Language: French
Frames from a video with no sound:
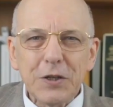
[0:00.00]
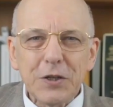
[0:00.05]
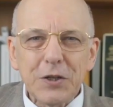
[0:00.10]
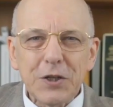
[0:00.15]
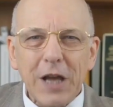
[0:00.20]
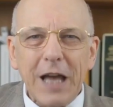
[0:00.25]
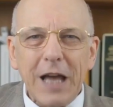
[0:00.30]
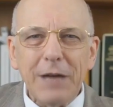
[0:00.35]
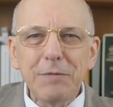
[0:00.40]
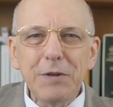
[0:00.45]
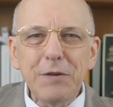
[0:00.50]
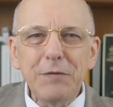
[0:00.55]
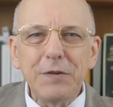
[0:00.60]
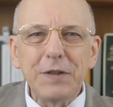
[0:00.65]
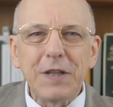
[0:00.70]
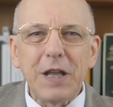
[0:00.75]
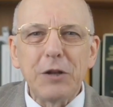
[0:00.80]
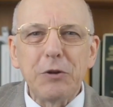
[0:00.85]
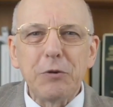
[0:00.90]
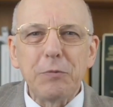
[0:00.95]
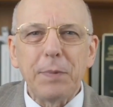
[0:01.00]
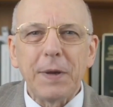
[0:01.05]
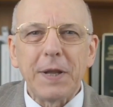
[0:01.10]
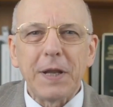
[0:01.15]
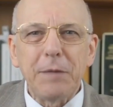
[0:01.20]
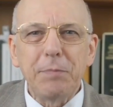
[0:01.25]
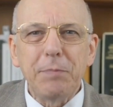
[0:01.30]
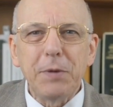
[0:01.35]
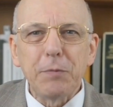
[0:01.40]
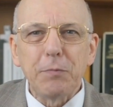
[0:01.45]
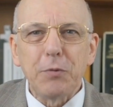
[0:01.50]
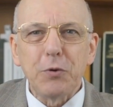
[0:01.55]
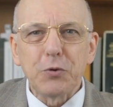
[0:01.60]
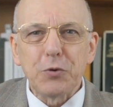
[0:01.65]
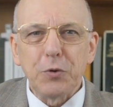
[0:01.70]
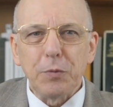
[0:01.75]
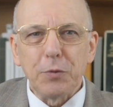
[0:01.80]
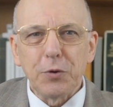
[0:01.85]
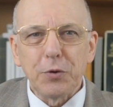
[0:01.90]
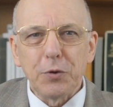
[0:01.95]
Chers amis fidèles du Pas des Pio,
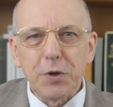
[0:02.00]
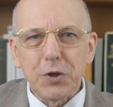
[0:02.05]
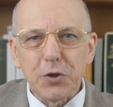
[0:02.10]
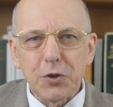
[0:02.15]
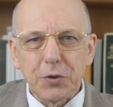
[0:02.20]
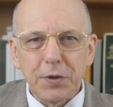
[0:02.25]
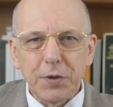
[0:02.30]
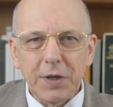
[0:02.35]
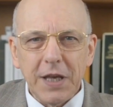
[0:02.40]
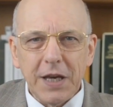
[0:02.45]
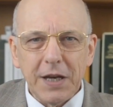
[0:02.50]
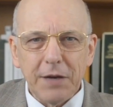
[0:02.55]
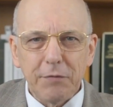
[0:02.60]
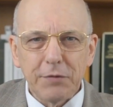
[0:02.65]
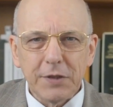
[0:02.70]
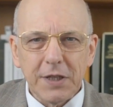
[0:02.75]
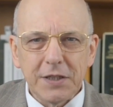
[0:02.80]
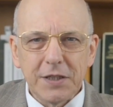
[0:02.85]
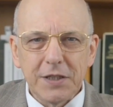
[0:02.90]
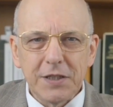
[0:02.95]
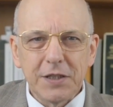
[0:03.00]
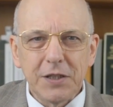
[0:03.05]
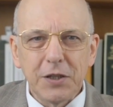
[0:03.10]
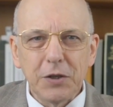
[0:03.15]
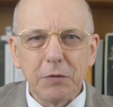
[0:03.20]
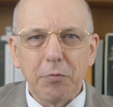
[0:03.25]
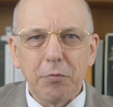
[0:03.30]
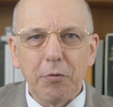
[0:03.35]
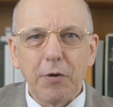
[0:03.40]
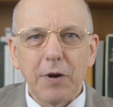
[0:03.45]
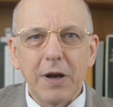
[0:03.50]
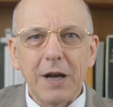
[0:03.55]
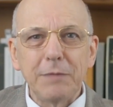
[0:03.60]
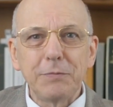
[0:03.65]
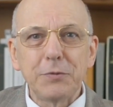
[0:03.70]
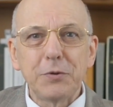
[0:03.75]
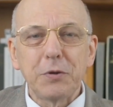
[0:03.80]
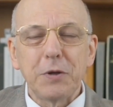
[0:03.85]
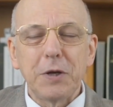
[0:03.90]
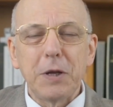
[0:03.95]
bonjour, mon nom est Jean Goyard et vous assistez au
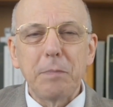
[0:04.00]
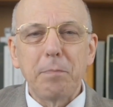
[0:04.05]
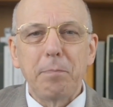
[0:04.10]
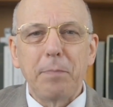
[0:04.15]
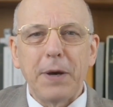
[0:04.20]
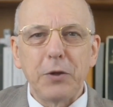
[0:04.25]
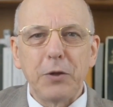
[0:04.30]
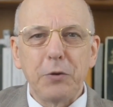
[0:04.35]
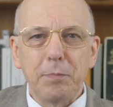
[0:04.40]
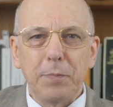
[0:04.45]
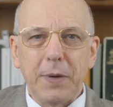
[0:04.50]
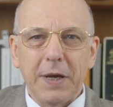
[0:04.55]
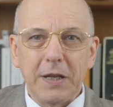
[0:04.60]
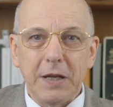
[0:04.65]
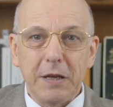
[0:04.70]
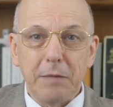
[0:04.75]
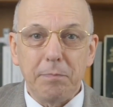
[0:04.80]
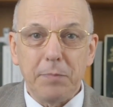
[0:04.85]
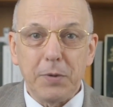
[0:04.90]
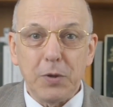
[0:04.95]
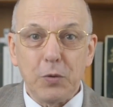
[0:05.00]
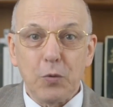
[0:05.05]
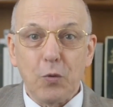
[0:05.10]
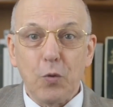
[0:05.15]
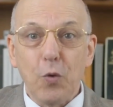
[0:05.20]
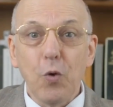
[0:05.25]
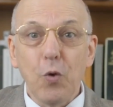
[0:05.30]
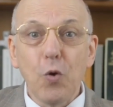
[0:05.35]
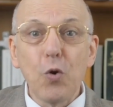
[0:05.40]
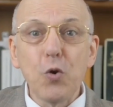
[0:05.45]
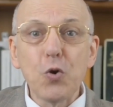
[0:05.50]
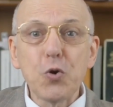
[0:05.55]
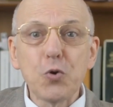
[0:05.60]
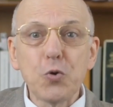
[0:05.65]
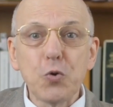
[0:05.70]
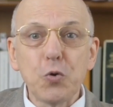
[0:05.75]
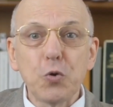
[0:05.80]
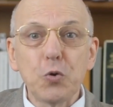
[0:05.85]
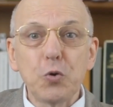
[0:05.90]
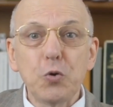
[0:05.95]
programme sur les pas du Pas des Pio.
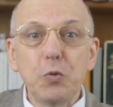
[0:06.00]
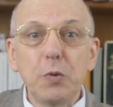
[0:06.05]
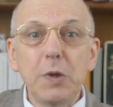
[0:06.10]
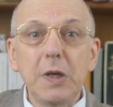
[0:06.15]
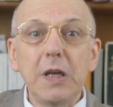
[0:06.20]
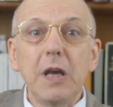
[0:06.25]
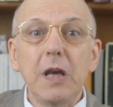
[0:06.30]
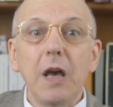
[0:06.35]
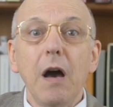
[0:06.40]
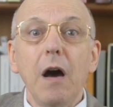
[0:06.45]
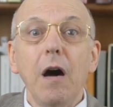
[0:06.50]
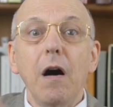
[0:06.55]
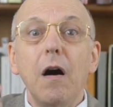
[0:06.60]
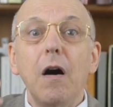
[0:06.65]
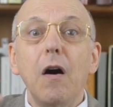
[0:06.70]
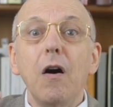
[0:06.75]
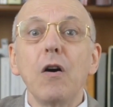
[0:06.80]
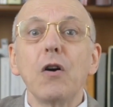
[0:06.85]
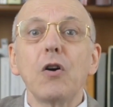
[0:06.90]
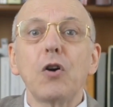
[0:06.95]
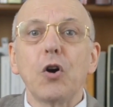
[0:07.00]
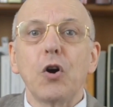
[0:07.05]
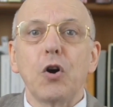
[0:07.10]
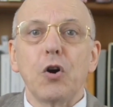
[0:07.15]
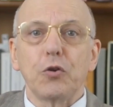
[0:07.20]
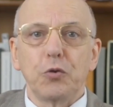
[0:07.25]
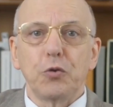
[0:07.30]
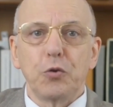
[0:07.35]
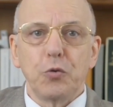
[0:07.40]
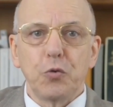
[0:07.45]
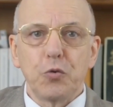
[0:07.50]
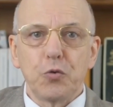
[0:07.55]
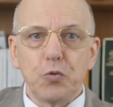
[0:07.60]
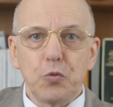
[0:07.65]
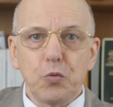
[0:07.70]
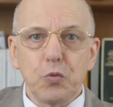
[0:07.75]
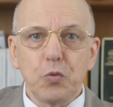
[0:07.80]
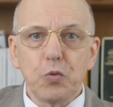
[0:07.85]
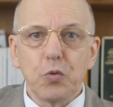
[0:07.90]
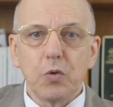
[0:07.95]
Aujourd'hui, encore de nos
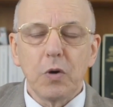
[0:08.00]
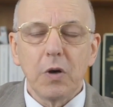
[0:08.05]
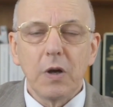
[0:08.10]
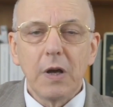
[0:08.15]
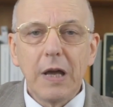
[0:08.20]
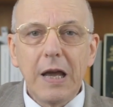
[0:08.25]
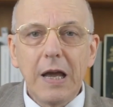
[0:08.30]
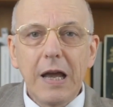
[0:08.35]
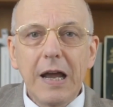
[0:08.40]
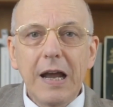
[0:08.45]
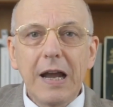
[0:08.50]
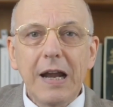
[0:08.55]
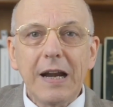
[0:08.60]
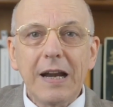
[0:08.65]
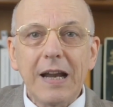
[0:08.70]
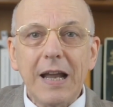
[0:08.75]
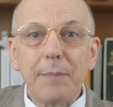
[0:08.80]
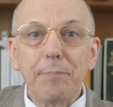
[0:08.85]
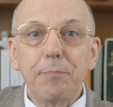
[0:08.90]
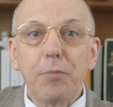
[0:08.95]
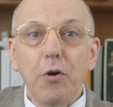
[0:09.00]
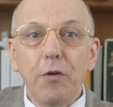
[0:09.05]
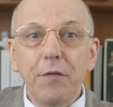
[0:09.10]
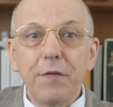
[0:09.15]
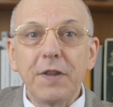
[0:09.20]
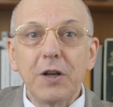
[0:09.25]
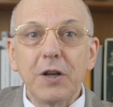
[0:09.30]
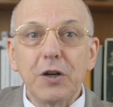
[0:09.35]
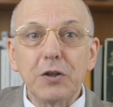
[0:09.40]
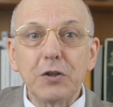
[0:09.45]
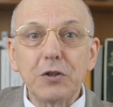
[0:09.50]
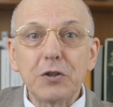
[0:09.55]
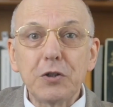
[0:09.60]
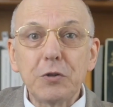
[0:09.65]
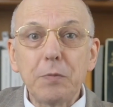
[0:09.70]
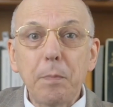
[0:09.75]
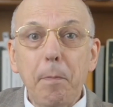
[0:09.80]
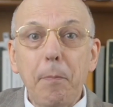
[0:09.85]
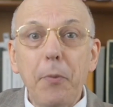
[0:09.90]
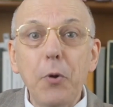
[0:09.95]
jours, la
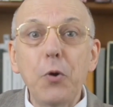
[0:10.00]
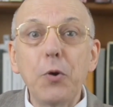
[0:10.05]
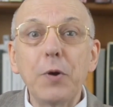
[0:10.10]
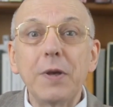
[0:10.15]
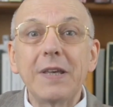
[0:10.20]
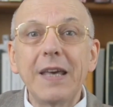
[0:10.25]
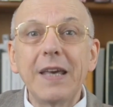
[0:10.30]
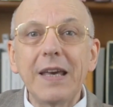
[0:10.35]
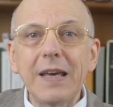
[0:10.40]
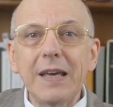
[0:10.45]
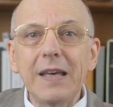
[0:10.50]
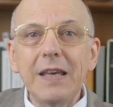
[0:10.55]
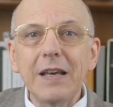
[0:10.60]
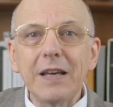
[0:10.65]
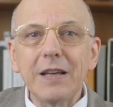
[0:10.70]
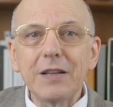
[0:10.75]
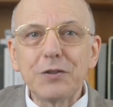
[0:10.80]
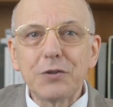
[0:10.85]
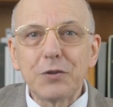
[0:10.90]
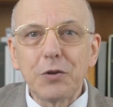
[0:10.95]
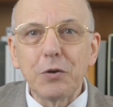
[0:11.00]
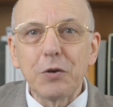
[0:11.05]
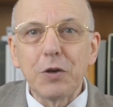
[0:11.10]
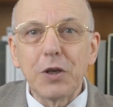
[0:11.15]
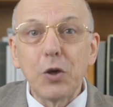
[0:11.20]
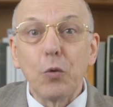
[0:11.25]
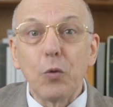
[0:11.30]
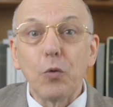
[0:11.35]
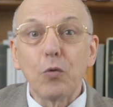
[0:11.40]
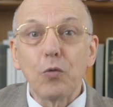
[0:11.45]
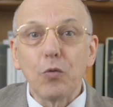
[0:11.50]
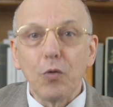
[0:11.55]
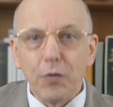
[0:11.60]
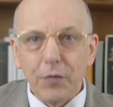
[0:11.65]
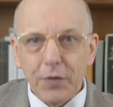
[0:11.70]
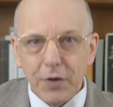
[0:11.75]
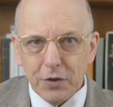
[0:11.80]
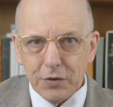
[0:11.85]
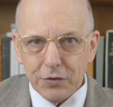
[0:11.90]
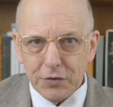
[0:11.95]
Providence peut guérir ceux qui ont
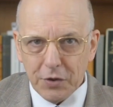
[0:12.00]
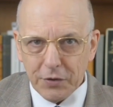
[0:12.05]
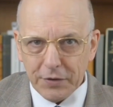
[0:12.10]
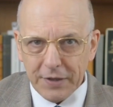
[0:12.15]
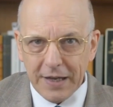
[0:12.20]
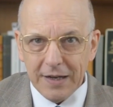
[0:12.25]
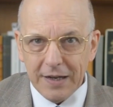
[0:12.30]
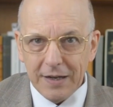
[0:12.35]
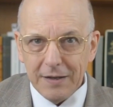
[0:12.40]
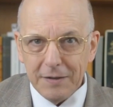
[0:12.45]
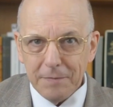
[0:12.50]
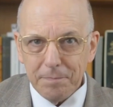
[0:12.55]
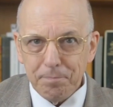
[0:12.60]
confiance en elle.